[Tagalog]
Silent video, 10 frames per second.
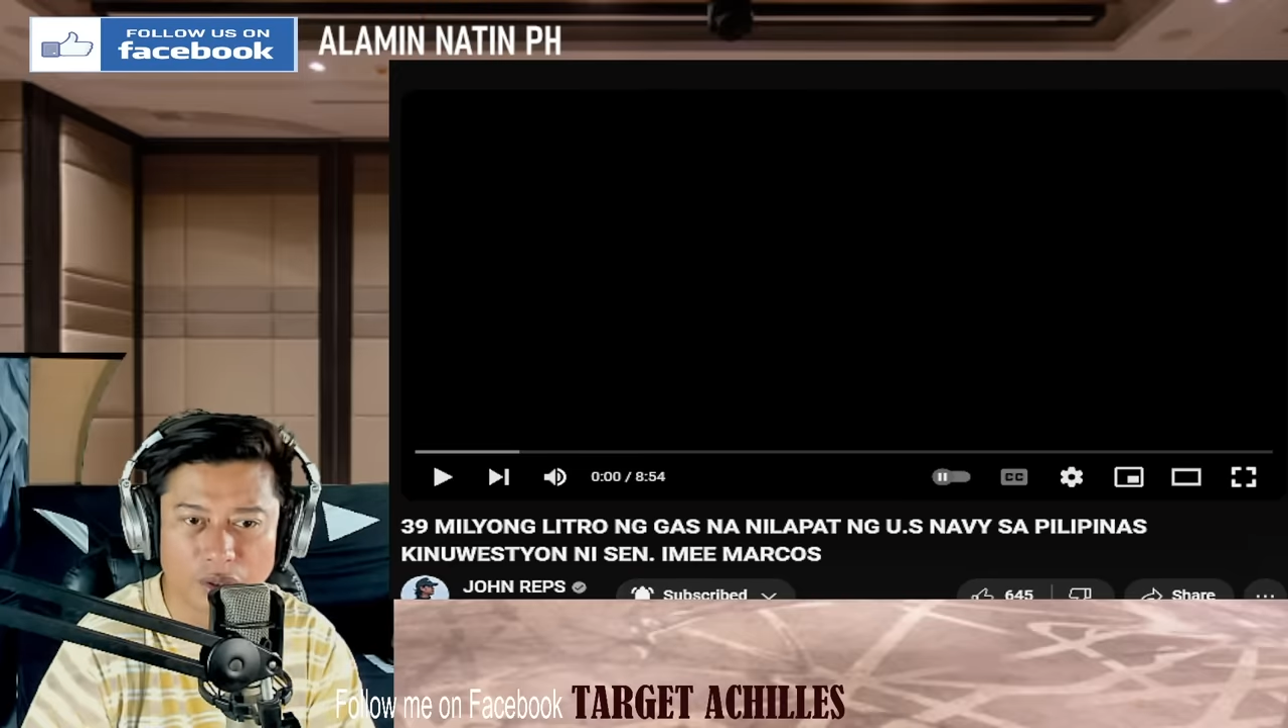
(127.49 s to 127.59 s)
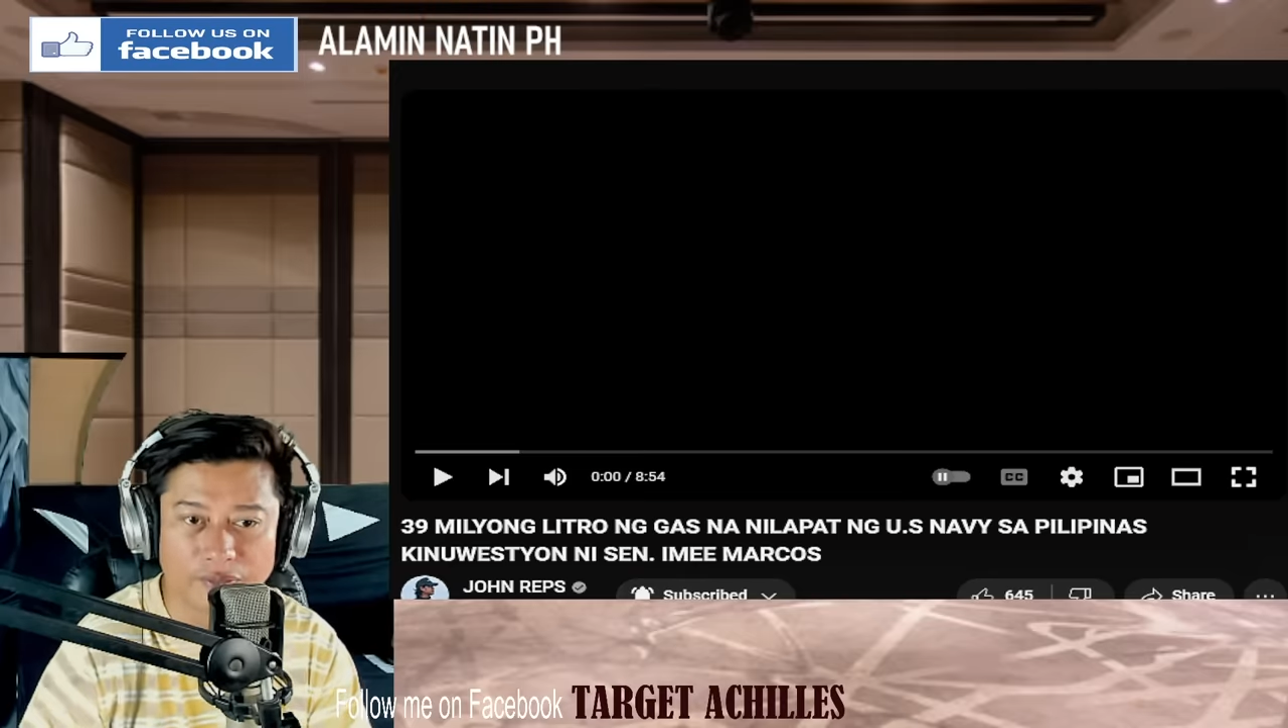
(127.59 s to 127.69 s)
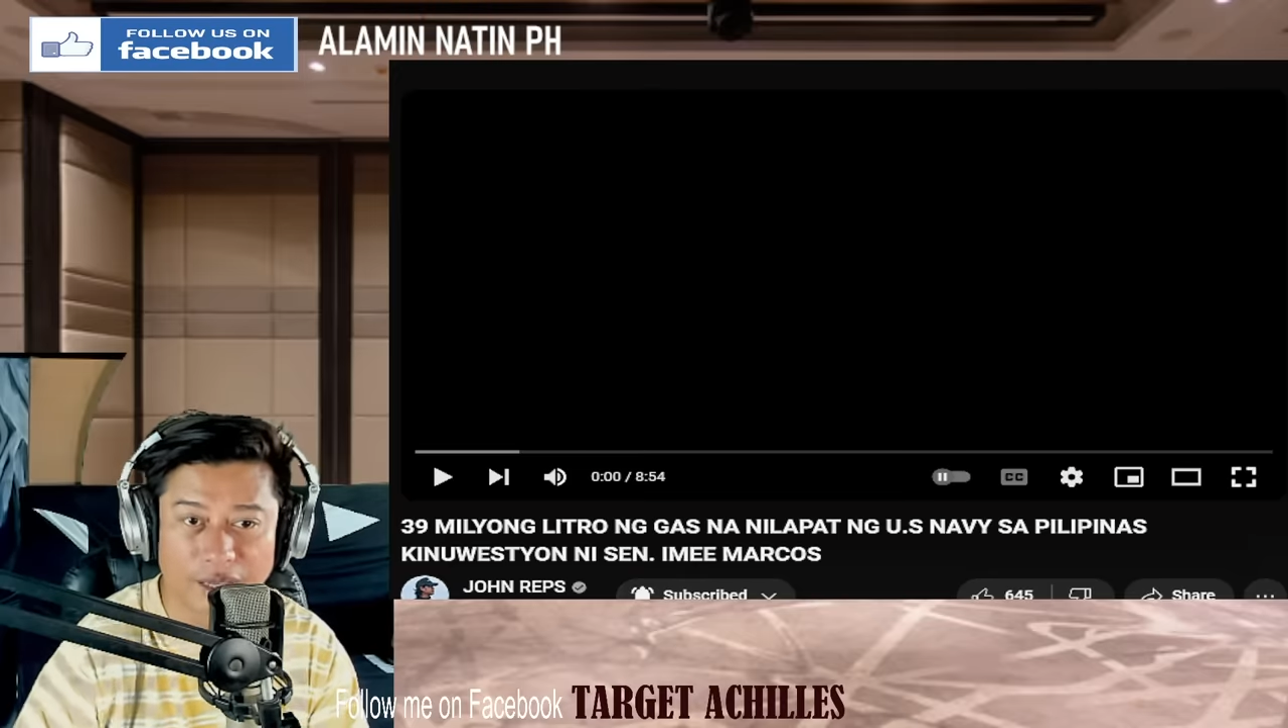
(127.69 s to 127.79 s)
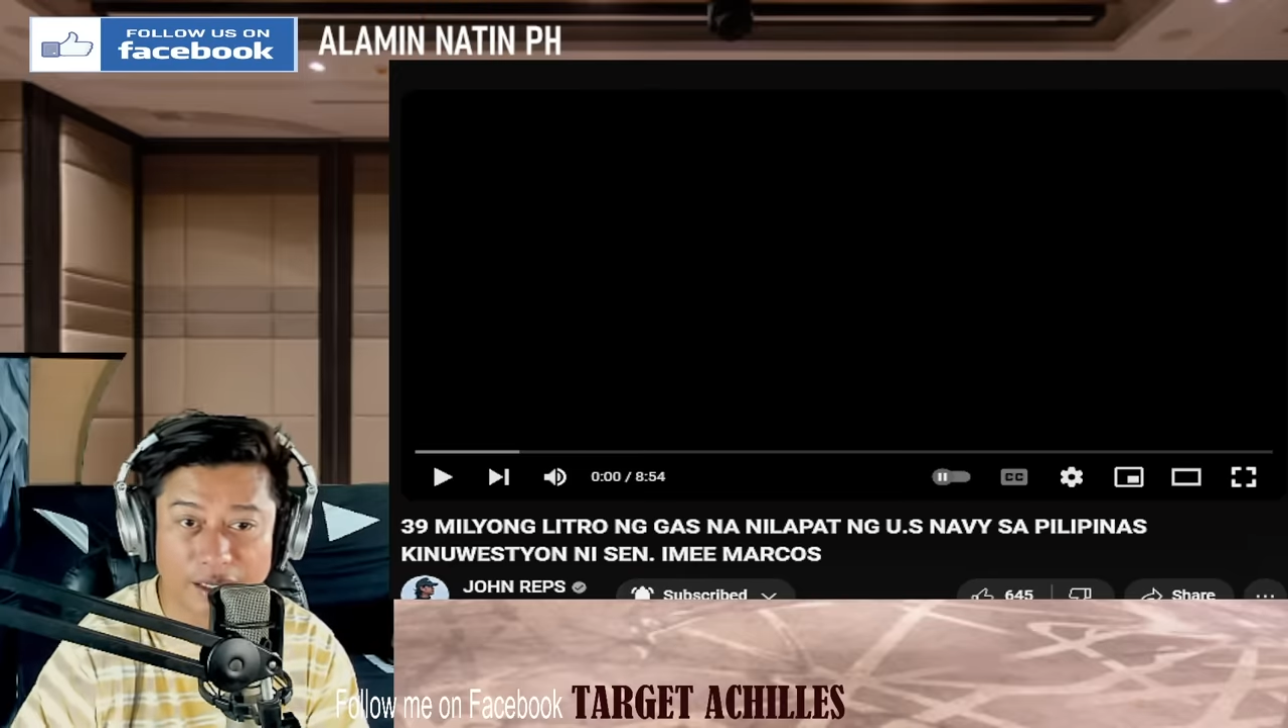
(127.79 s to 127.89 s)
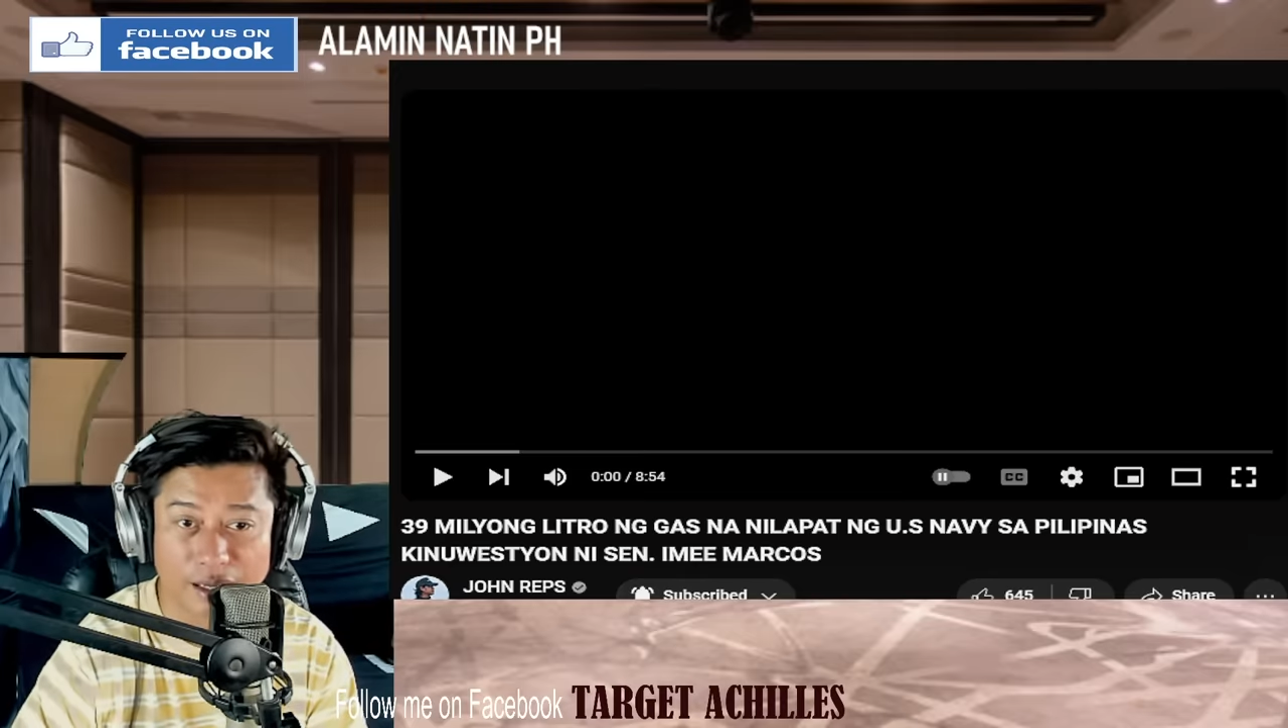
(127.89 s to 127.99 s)

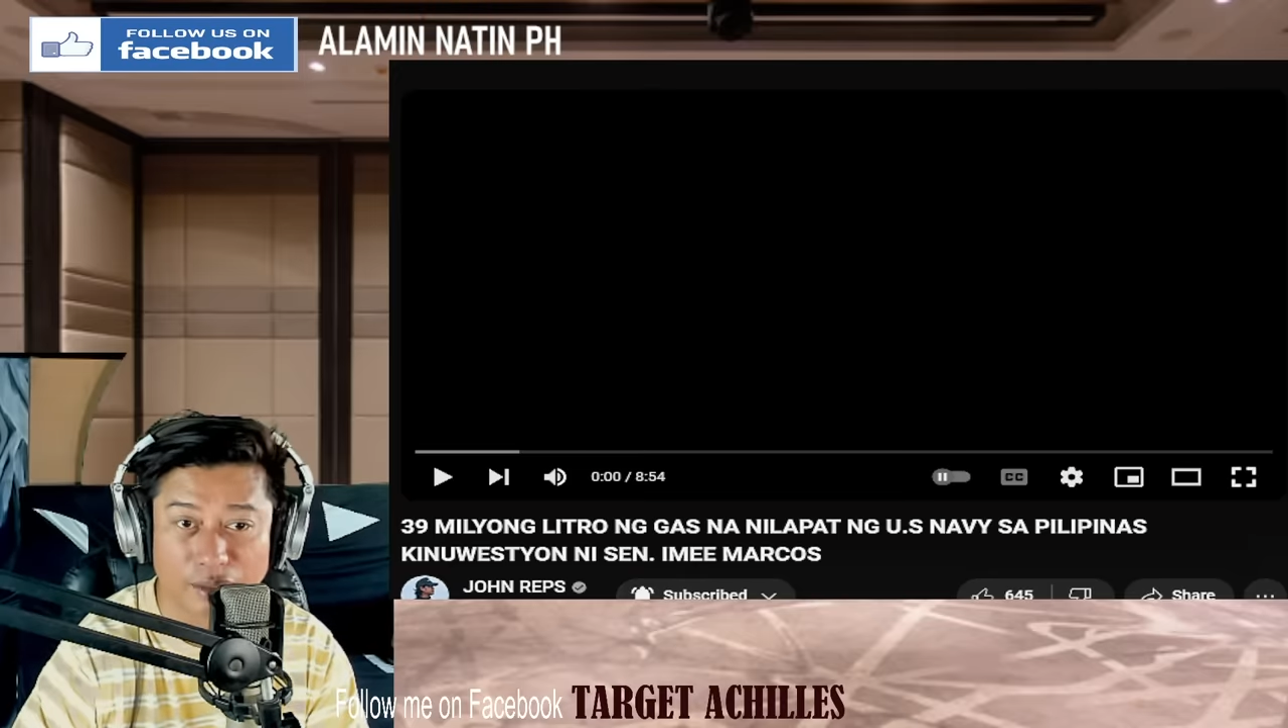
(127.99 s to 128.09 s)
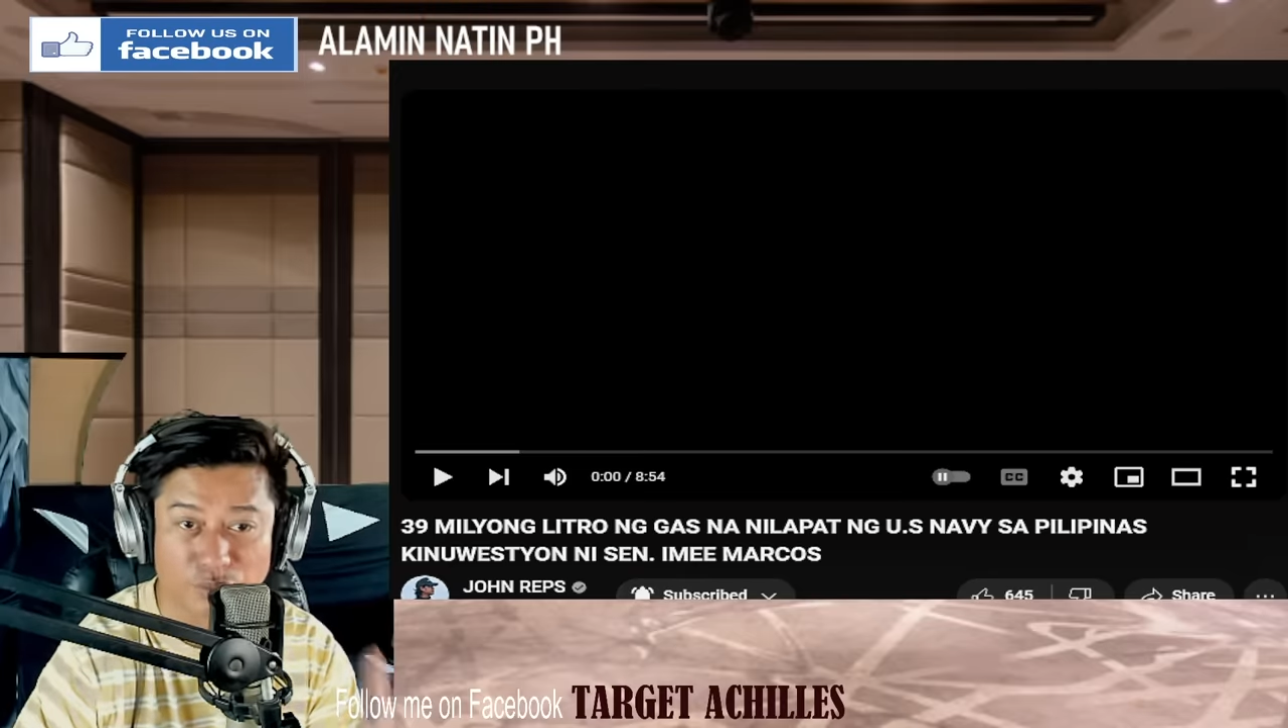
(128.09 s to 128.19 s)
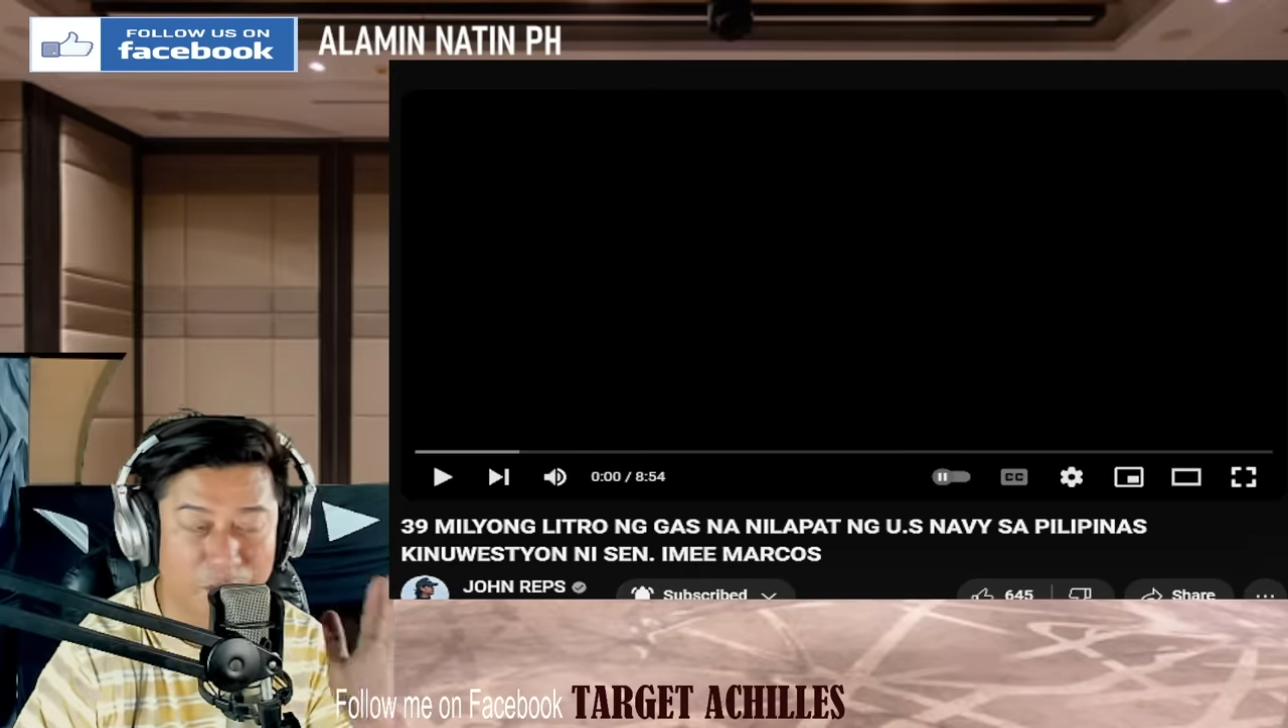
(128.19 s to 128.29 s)
ang dahilan